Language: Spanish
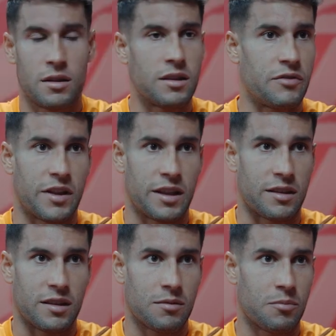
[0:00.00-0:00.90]

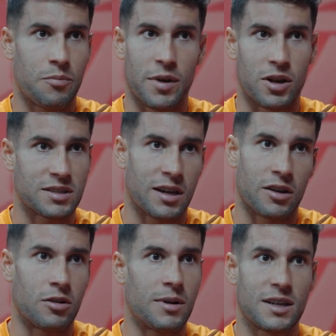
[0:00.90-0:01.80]
diferente, pero hasta que
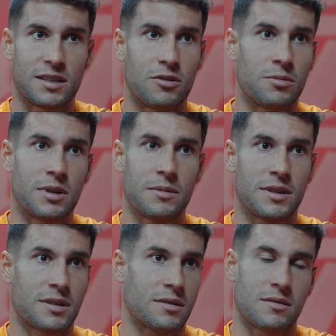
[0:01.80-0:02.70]
no vas y lo
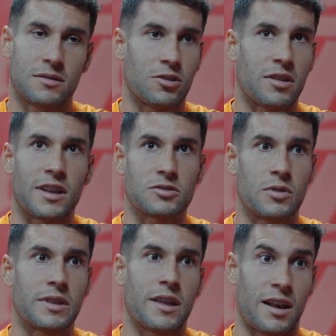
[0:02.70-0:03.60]
vives no te das
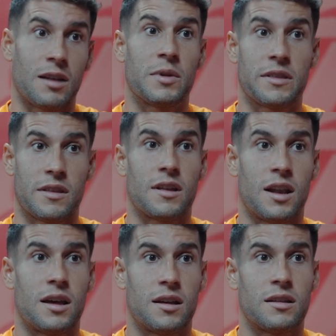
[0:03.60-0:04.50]
cuenta realmente de
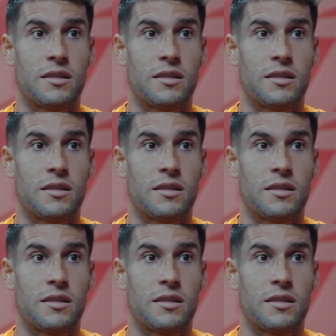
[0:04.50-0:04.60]
la,